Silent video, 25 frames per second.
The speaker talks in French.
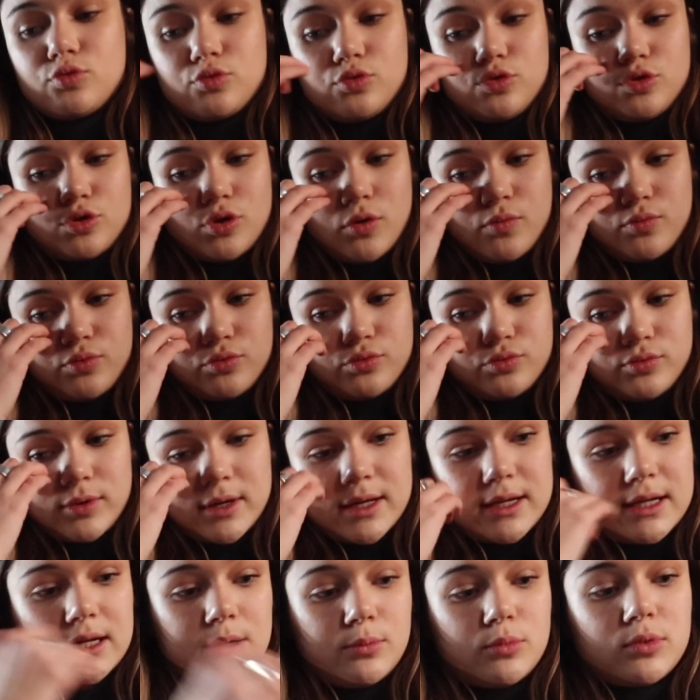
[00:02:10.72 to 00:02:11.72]
donc, du jambon
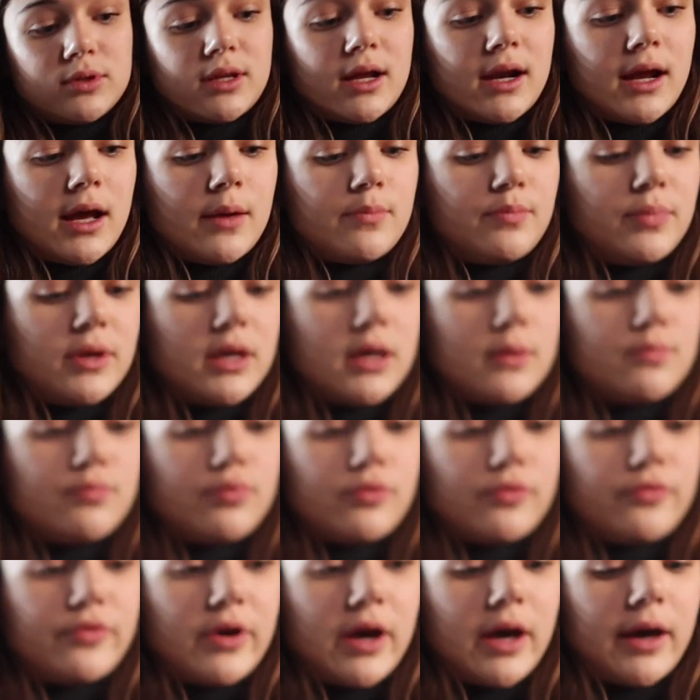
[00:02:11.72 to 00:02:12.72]
et de l'emmental râpé
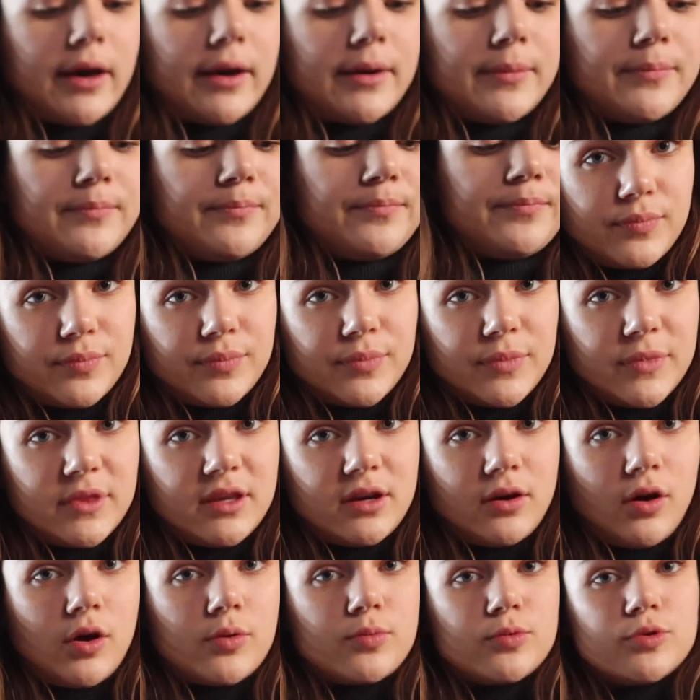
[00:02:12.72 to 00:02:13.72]
pour faire
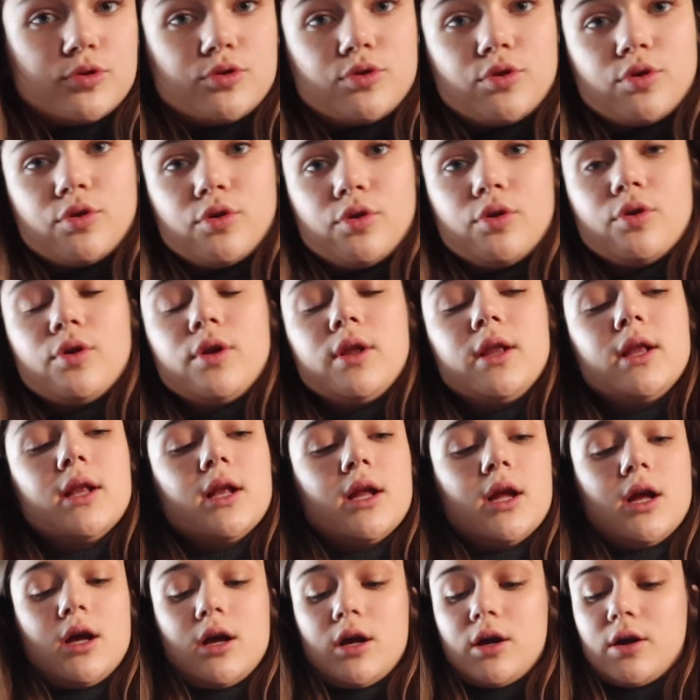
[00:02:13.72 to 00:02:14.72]
des croque-monsieur,
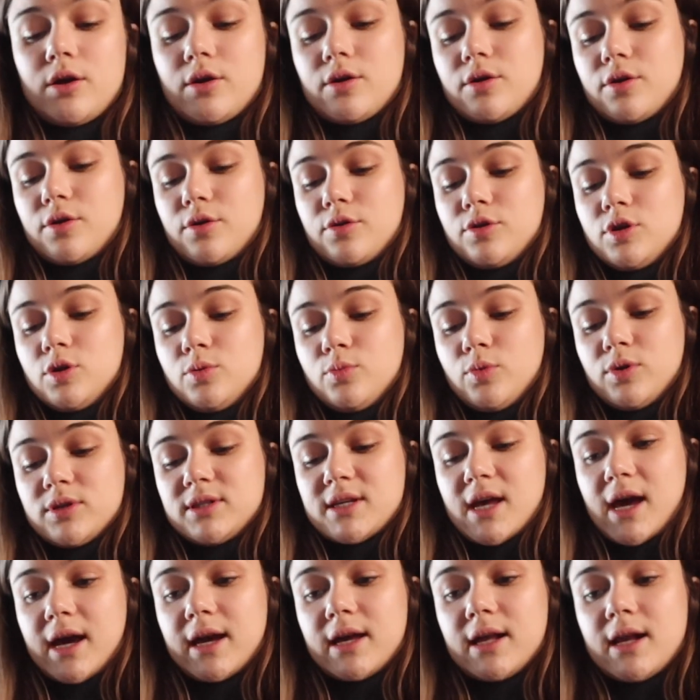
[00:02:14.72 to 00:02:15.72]
euh, une
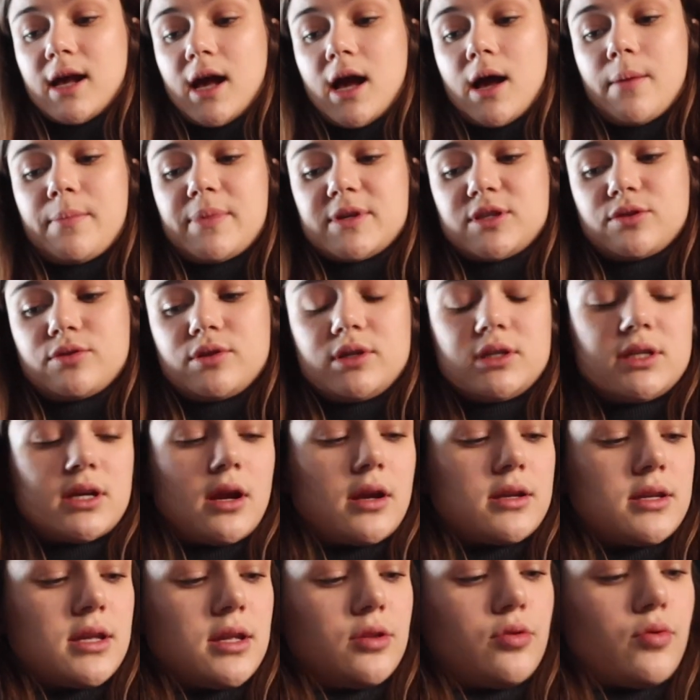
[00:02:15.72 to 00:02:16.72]
mozzarella parce que
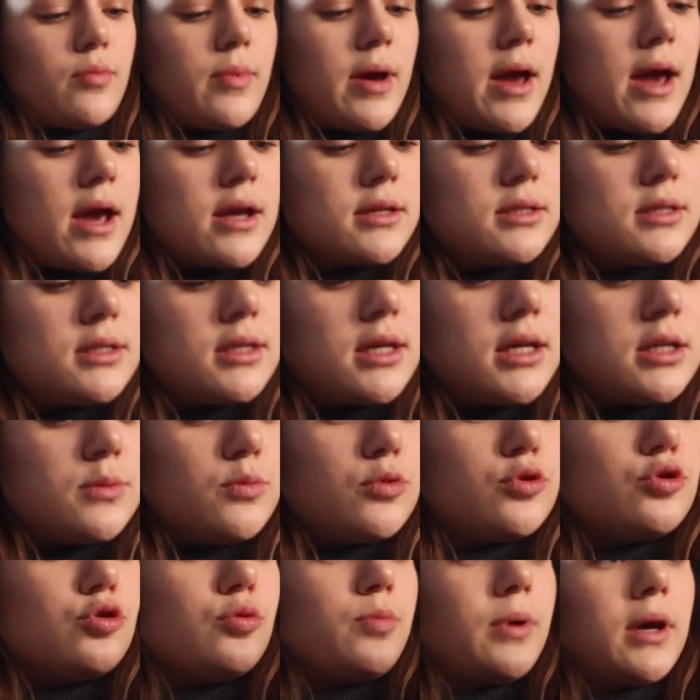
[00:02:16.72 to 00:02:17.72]
j'ai des tomates et je
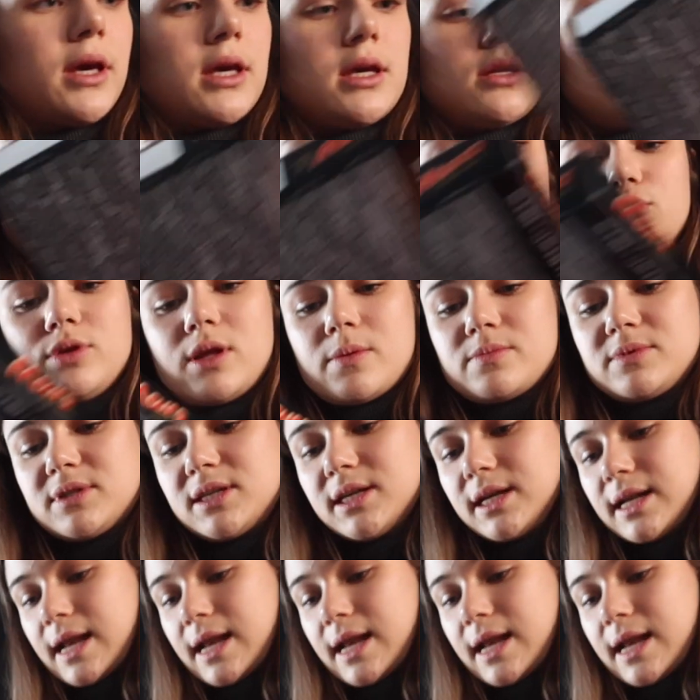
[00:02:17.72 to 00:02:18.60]
me suis pris du coup des petites